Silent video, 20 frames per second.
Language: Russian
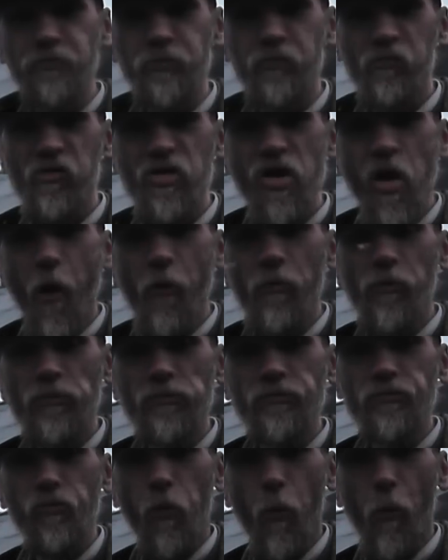что тебе
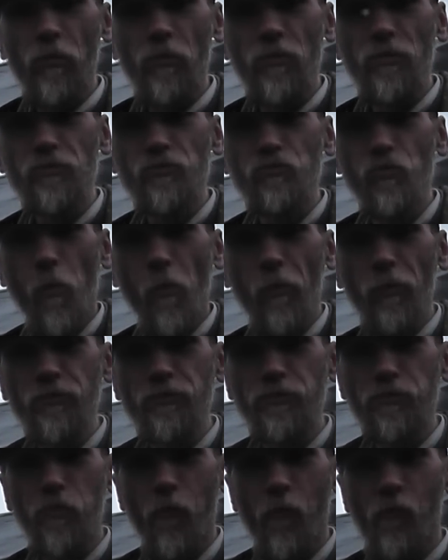дала
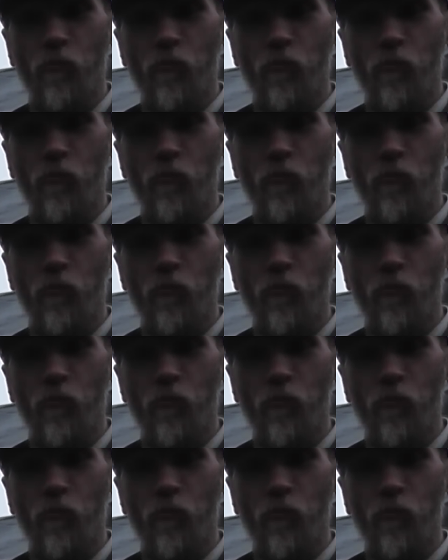армия